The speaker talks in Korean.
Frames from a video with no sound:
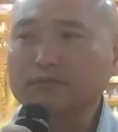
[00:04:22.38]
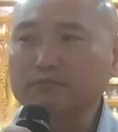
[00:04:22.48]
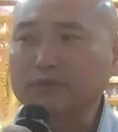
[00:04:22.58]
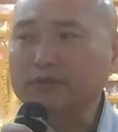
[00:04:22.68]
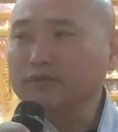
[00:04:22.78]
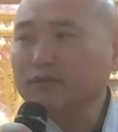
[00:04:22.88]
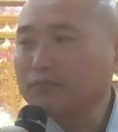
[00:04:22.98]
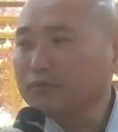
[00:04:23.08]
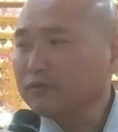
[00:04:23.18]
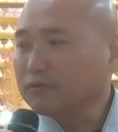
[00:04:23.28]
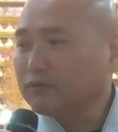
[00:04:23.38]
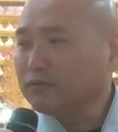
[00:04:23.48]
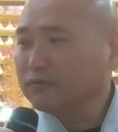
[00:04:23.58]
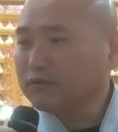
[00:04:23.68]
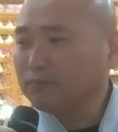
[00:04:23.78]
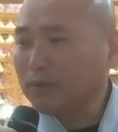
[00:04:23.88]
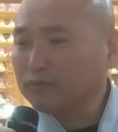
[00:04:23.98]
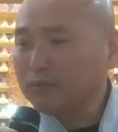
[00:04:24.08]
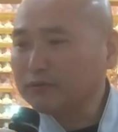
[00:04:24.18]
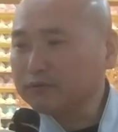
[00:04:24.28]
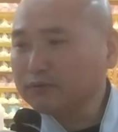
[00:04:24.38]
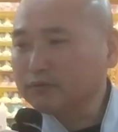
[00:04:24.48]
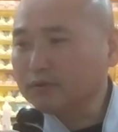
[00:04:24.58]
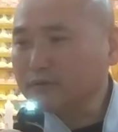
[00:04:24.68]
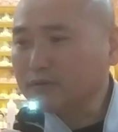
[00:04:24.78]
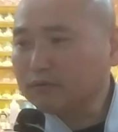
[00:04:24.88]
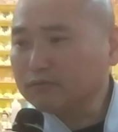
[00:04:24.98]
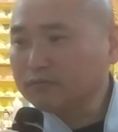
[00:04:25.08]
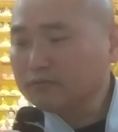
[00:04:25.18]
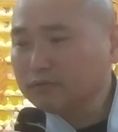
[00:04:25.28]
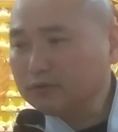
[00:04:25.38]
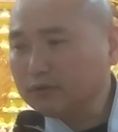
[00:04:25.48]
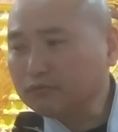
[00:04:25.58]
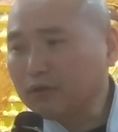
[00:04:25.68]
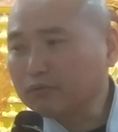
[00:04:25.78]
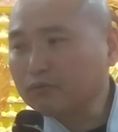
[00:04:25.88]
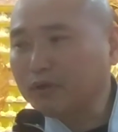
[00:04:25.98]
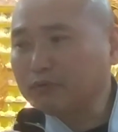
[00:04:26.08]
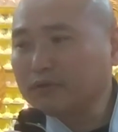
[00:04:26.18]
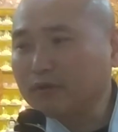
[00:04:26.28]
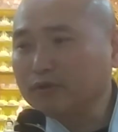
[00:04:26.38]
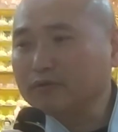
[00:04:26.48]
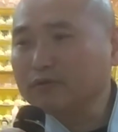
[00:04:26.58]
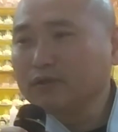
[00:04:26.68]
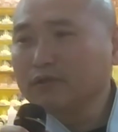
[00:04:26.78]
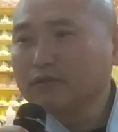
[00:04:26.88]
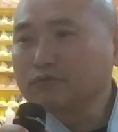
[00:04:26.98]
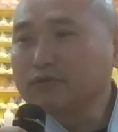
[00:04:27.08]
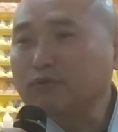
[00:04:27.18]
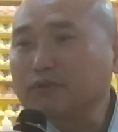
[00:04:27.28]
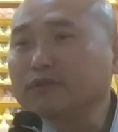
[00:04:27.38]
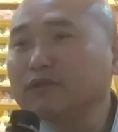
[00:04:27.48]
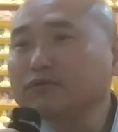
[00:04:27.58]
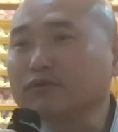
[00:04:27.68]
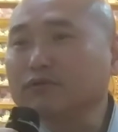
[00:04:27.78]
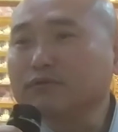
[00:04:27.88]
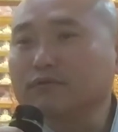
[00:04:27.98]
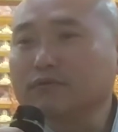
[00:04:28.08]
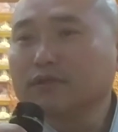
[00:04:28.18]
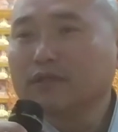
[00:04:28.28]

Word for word: 미친다면 그런 일이 바로바로 바로 이제 이렇게 인과로 돌아온다면 우리가 믿겠죠.